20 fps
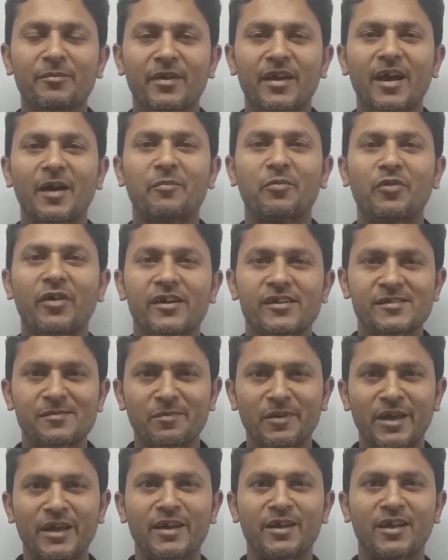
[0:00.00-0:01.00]
मैं आपको
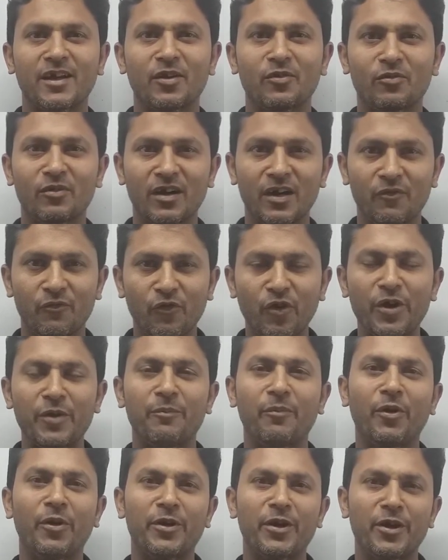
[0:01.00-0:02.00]
एक्सप्लेन करूँगा वो
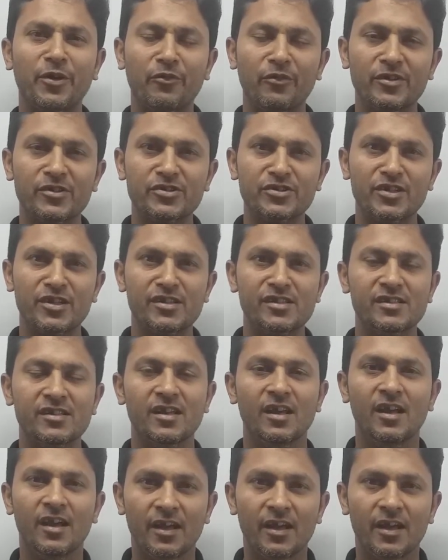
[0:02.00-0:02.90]
इम्पोर्टेंट क्वेश्चंस